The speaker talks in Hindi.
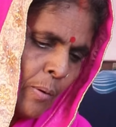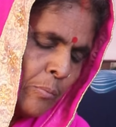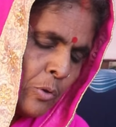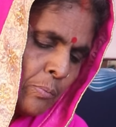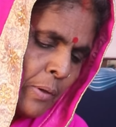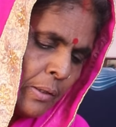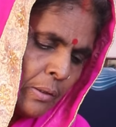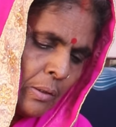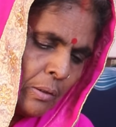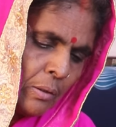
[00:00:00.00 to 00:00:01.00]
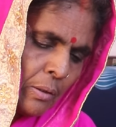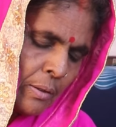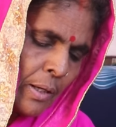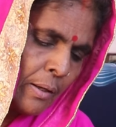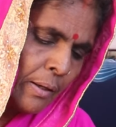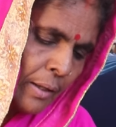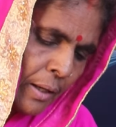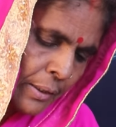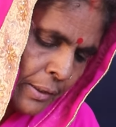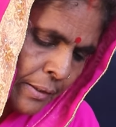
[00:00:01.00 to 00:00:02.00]
और इसमें ढक्कन
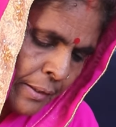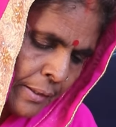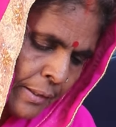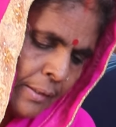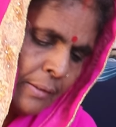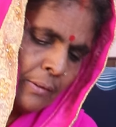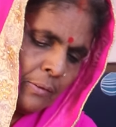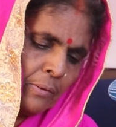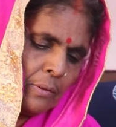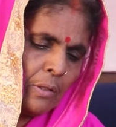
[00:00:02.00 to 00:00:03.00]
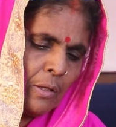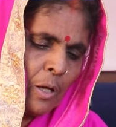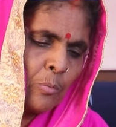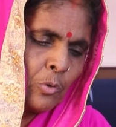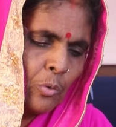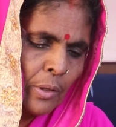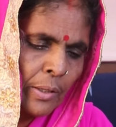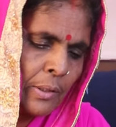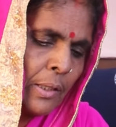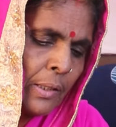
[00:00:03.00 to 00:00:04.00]
लगा दे रहे हैं अब इसको
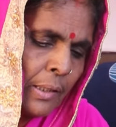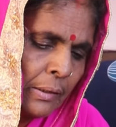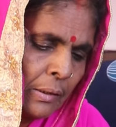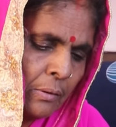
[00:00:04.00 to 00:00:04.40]
रख देंगे